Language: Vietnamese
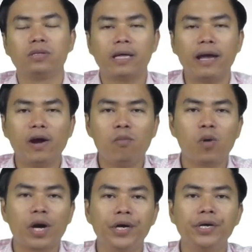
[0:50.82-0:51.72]
theo
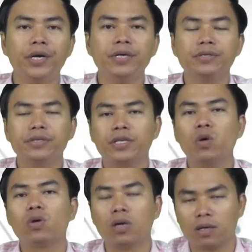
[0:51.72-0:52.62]
một cái hướng
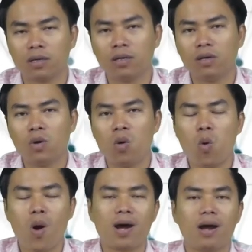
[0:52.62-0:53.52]
tiêu cực
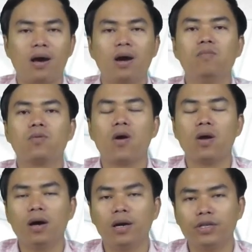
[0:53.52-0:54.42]
hoặc là không có
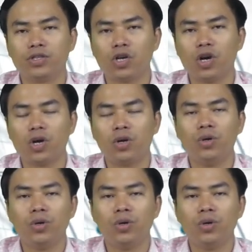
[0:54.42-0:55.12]
lợi cho